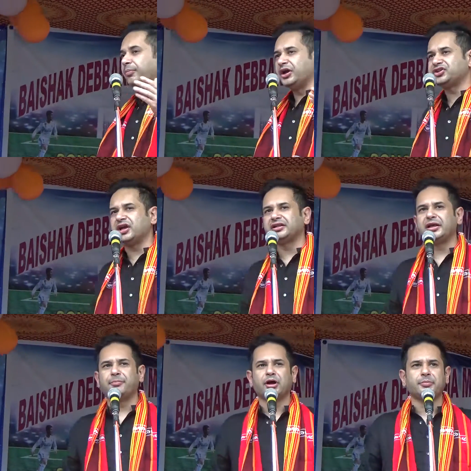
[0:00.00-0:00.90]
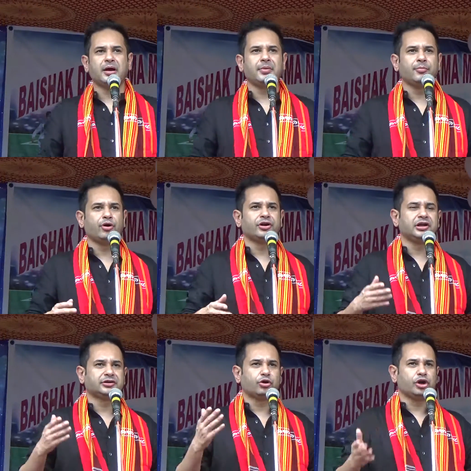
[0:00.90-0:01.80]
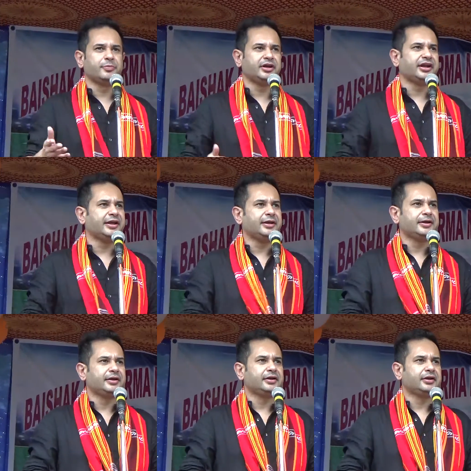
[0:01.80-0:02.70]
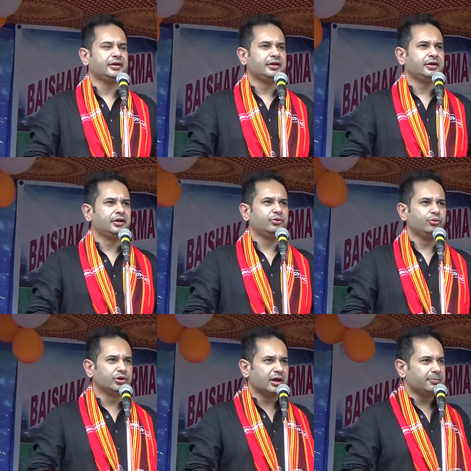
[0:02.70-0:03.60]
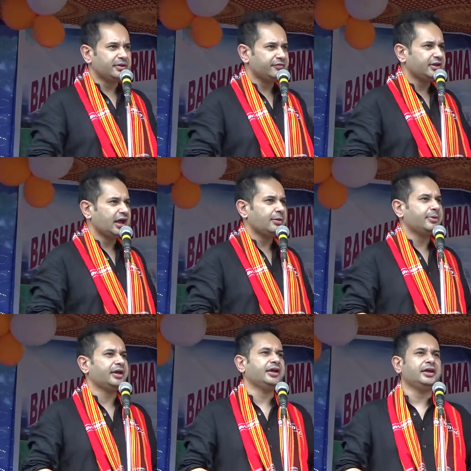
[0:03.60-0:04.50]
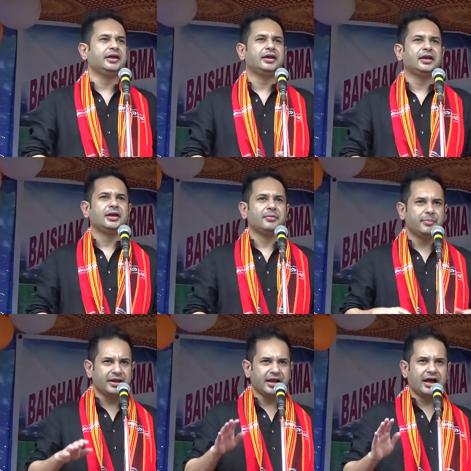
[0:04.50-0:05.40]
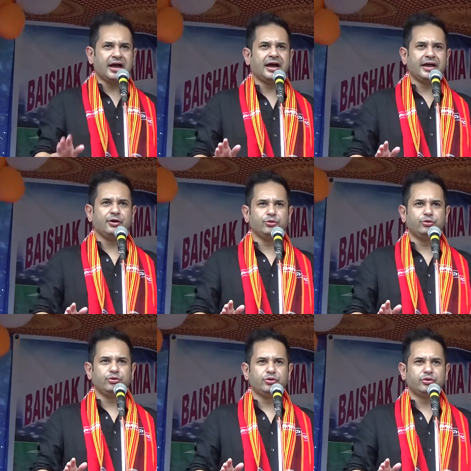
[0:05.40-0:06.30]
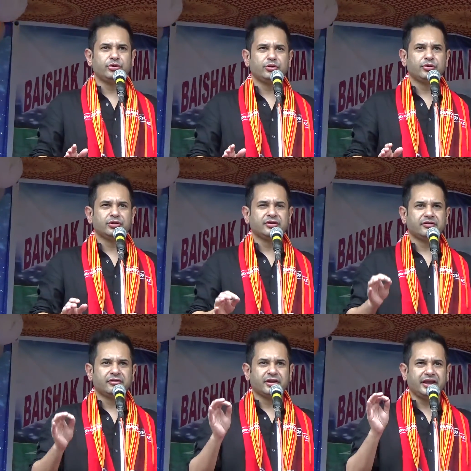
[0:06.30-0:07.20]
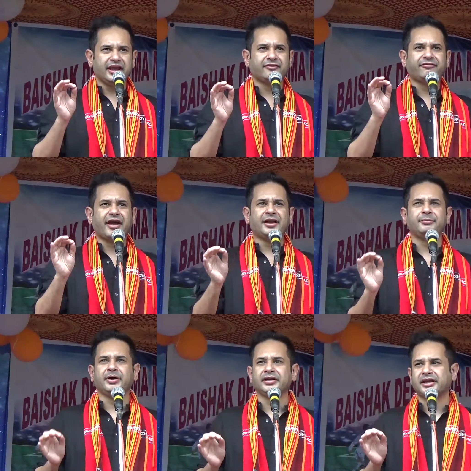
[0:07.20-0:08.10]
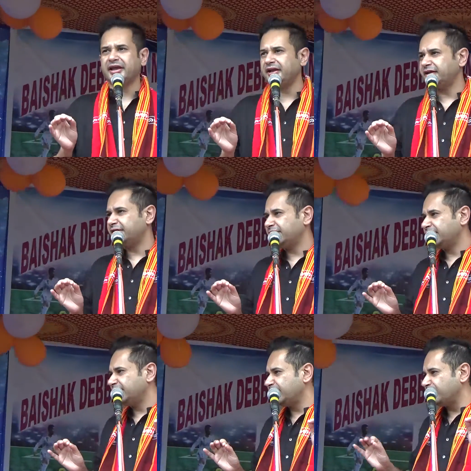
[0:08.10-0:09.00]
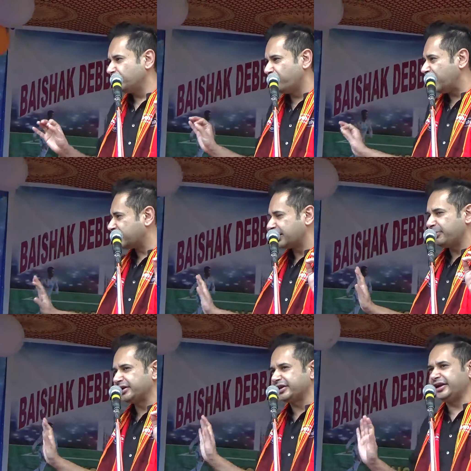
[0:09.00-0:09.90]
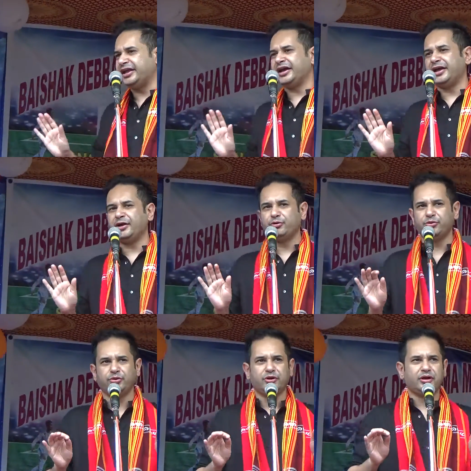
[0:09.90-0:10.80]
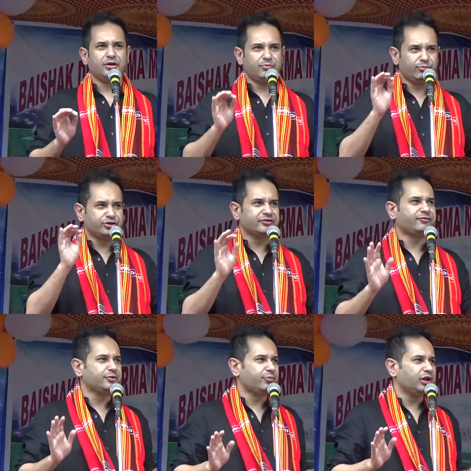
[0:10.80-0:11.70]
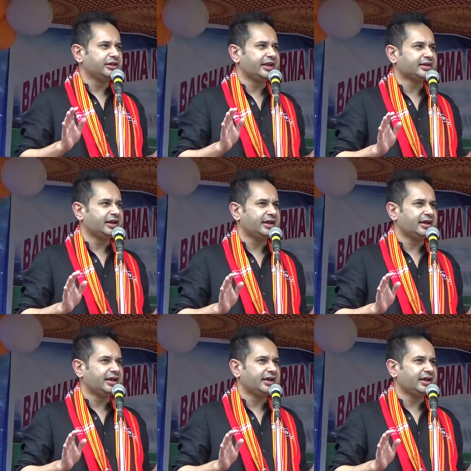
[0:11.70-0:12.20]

बैशाख देव वर्मा मेमोरियल टूर्नामेंट है उनका बीवी यहाँ में है मैं यहाँ आया हूँ एक फैन बन के बुबागरा बन के नहीं आया हूँ मुझे फुटबॉल देखना